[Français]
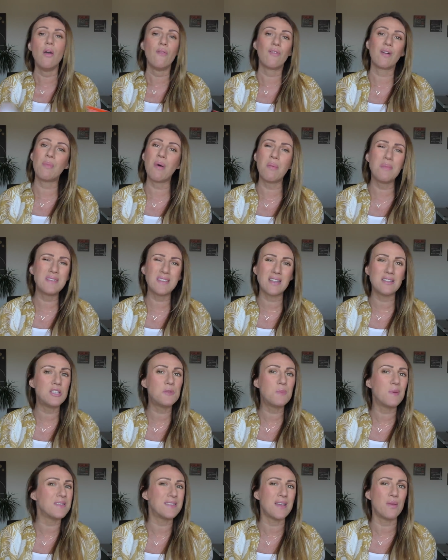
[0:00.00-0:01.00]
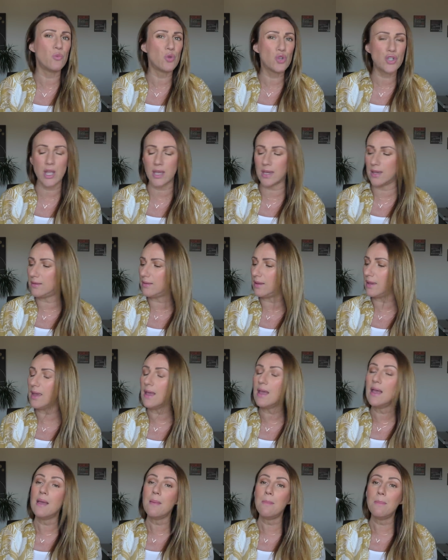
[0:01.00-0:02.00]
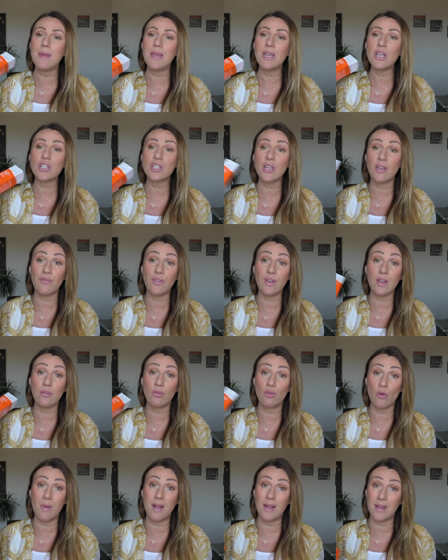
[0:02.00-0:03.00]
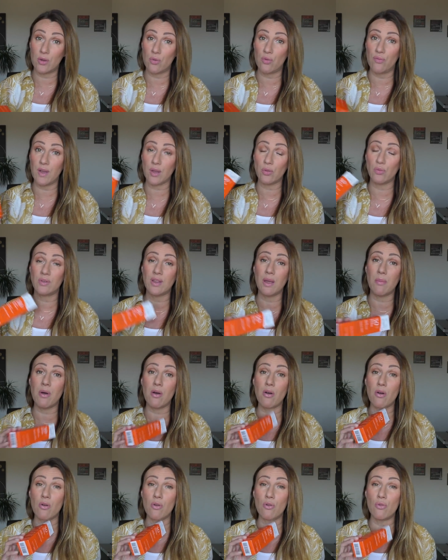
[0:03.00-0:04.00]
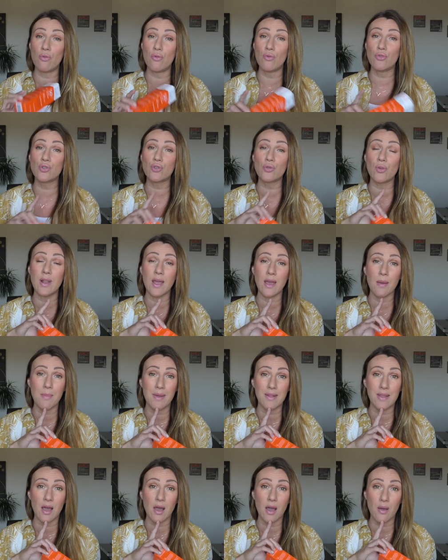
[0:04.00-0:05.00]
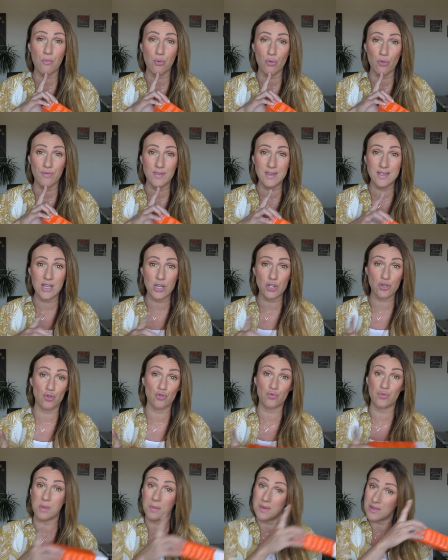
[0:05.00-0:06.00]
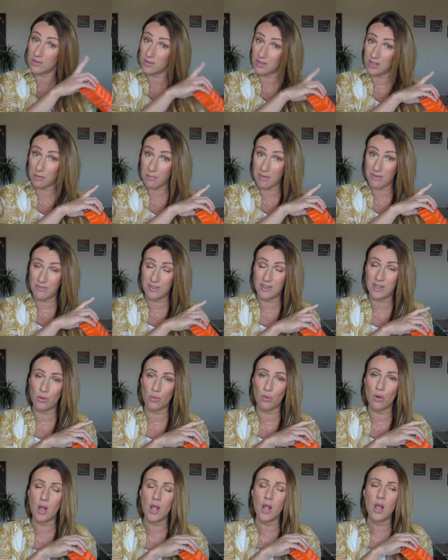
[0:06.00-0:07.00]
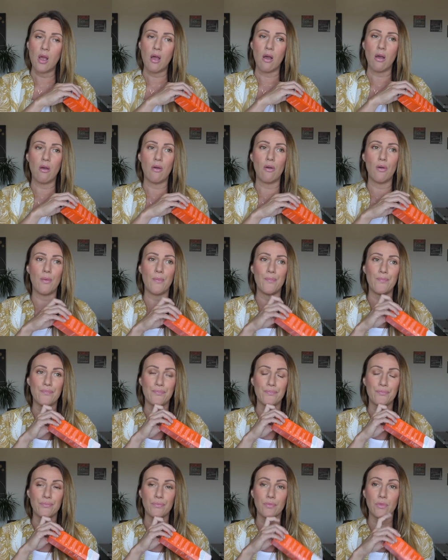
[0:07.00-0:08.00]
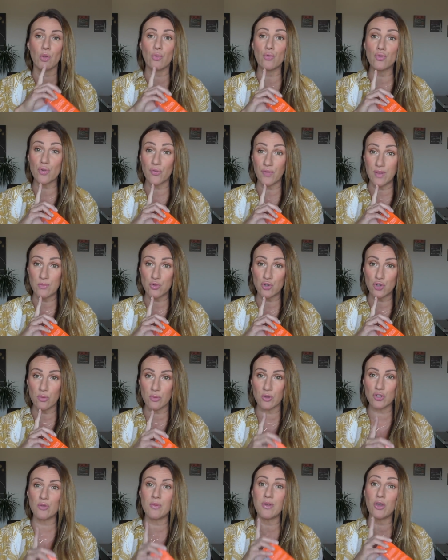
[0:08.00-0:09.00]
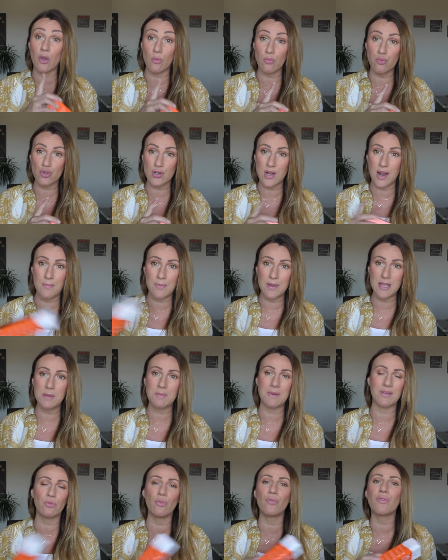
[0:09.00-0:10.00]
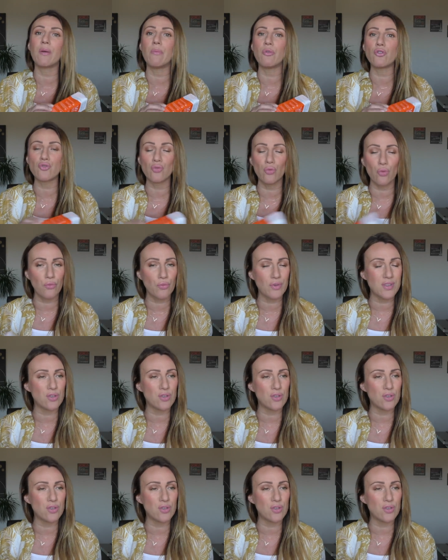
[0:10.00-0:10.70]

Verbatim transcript: vraiment mes indispensables de chaque été, mais j'ai fait deux belles découvertes, notamment le solaire Madara pour le visage que je vous ai présenté dans ma vidéo euh, où je filme justement ce make-up, où je l'applique parce que vraiment je trouve que